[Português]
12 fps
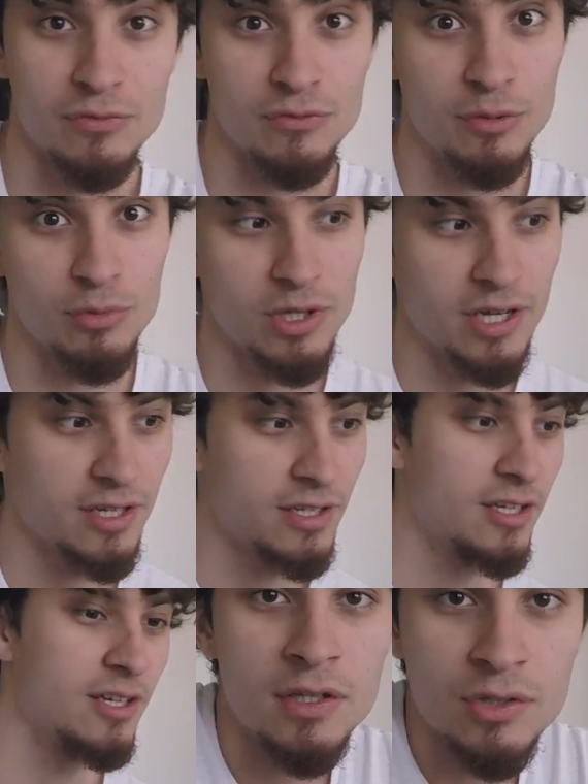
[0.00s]
Vamos lá.
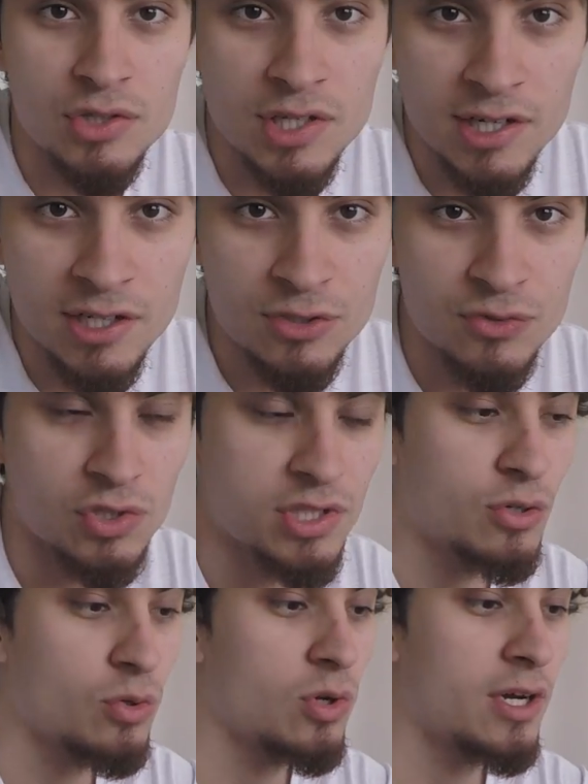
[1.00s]
O segredo de você
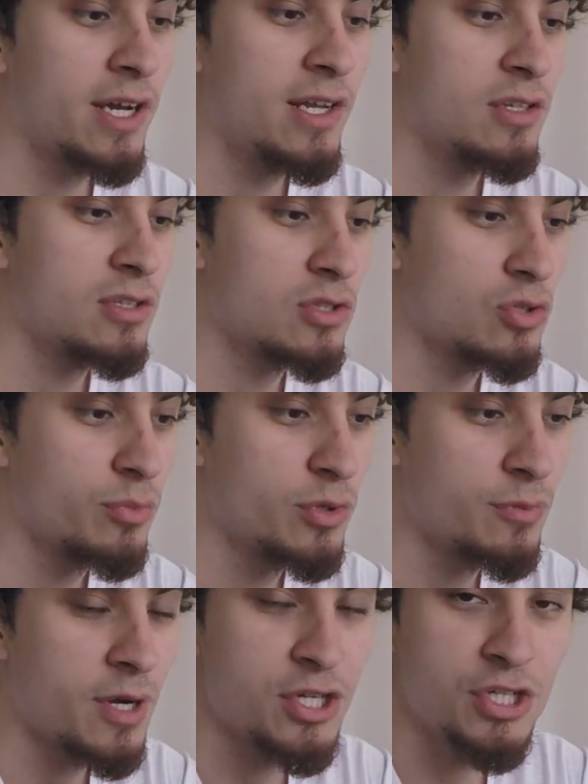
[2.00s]
colocar ele sobre
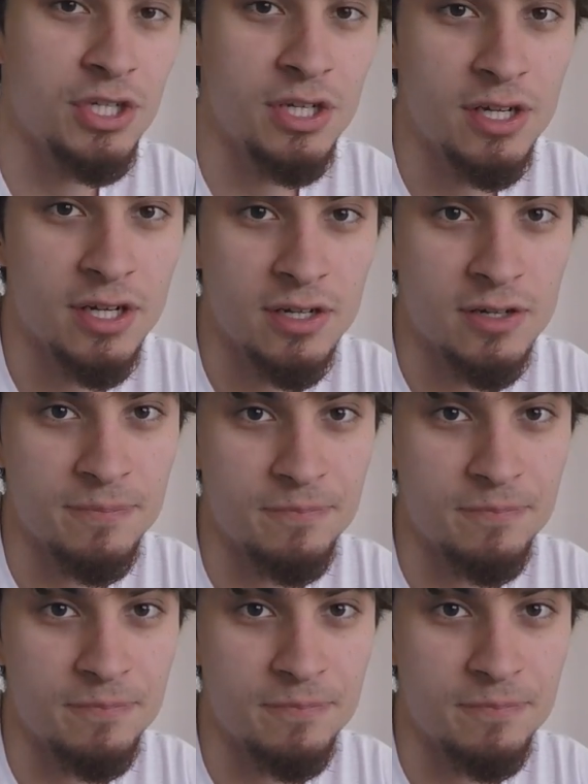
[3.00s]
uma xícara